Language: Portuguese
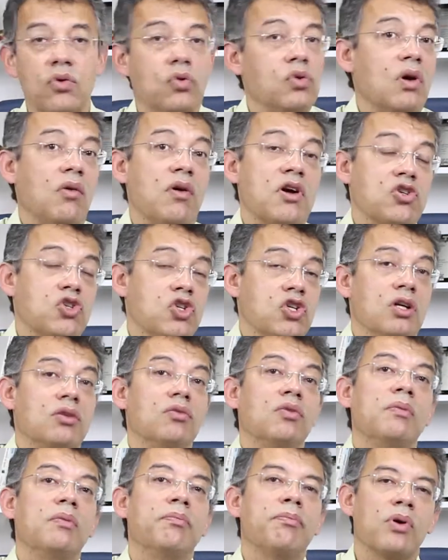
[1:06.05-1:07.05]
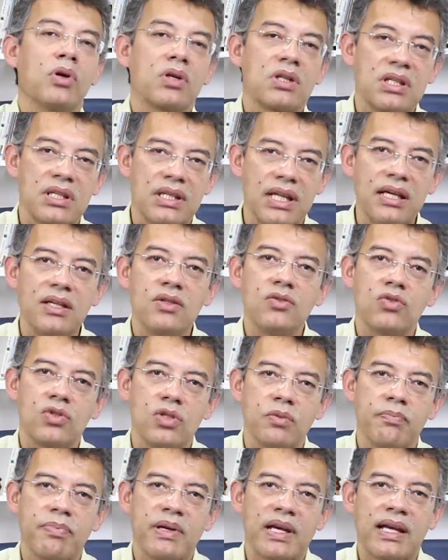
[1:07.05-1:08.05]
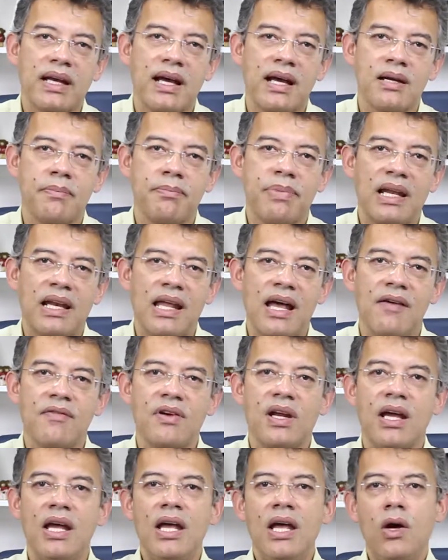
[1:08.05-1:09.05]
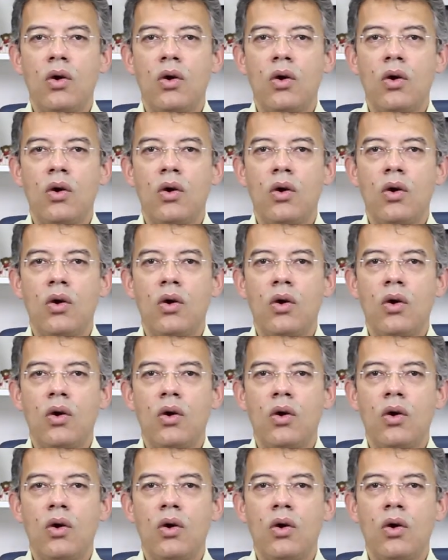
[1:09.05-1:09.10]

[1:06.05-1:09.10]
ou não achando importante pregar a palavra,